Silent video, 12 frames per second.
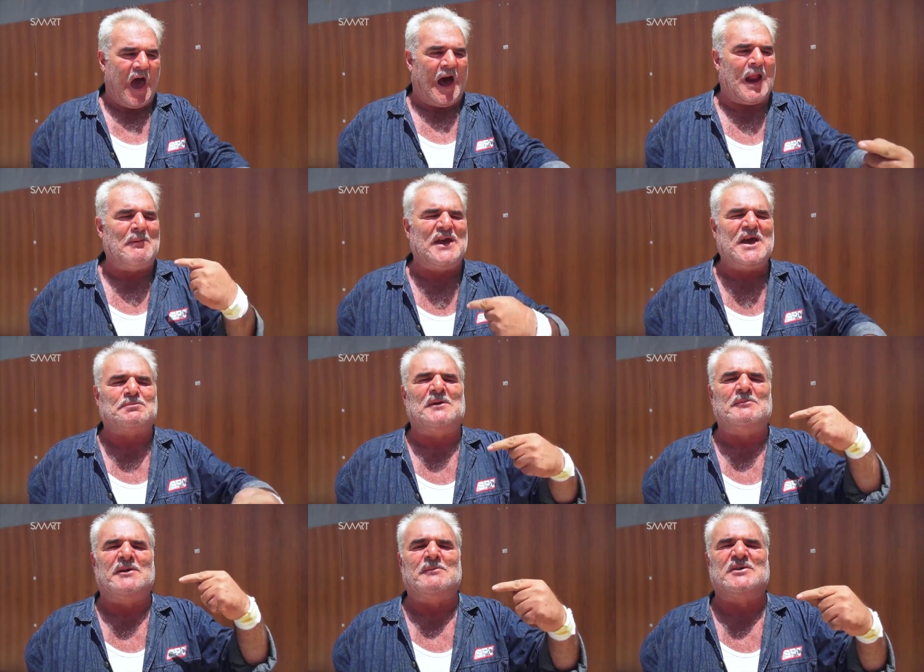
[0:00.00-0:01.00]
انا ميت
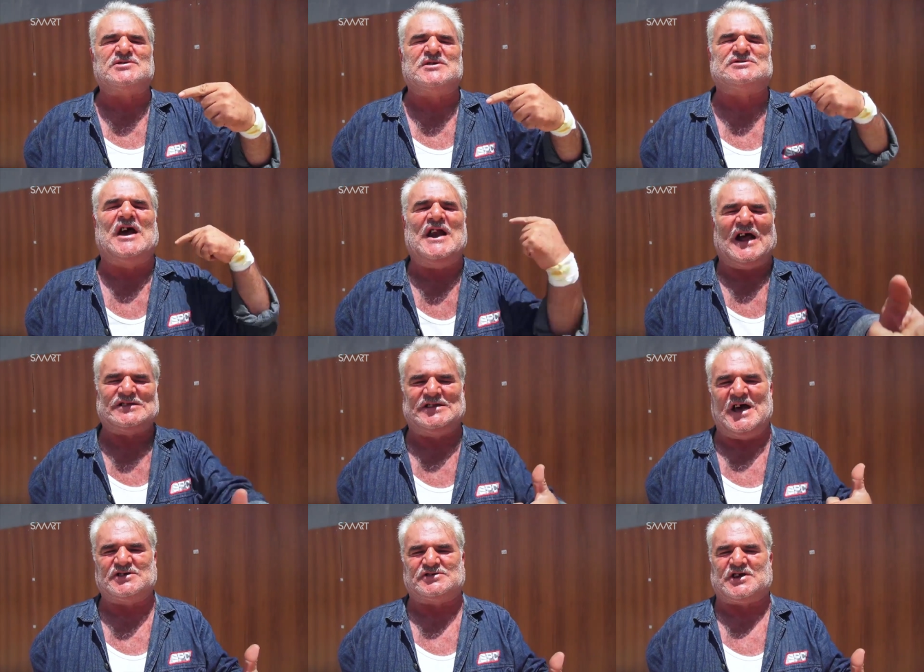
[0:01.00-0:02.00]
من من, من سنتين
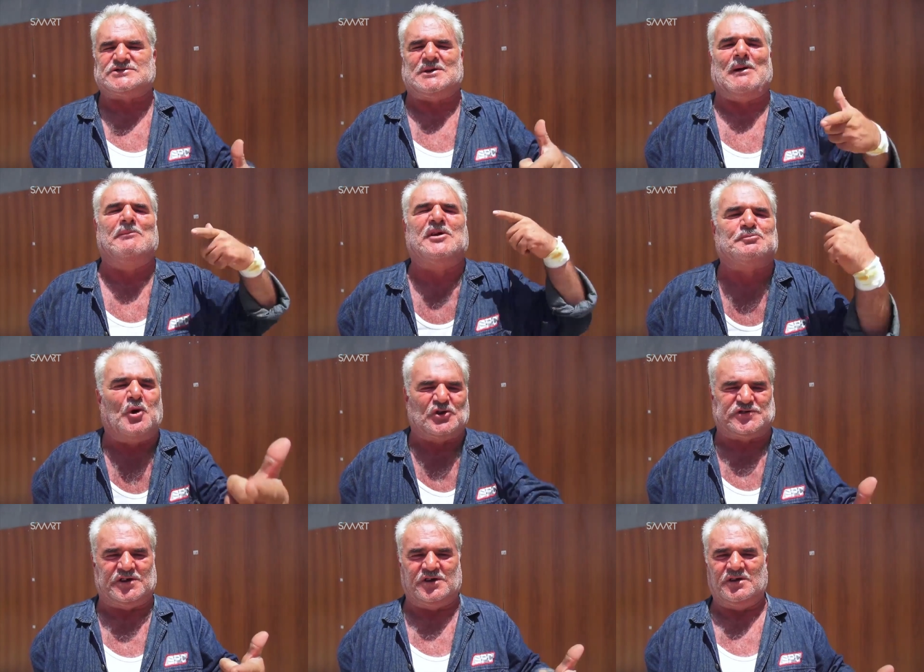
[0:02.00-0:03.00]
لحد 700
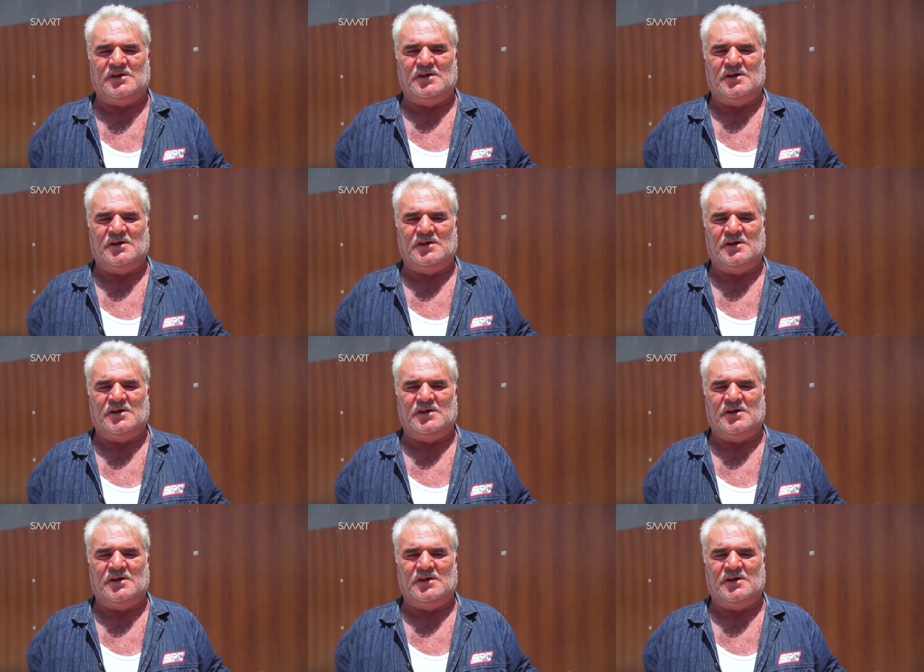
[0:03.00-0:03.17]
موته